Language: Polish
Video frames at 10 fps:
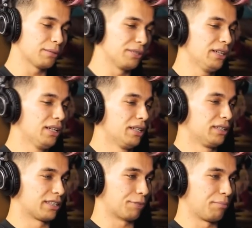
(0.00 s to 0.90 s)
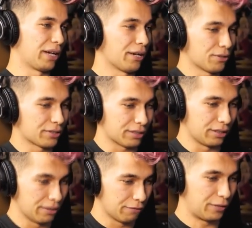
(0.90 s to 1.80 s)
ja jakby zgłębiając
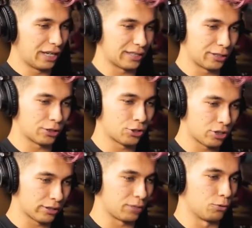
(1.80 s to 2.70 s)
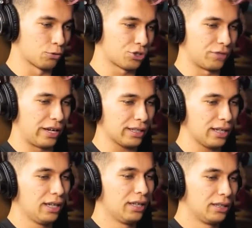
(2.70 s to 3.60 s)
y, wiedzę dotyczącą
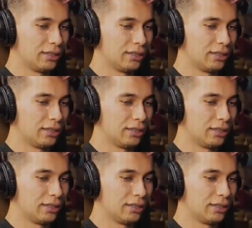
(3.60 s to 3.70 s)
używek,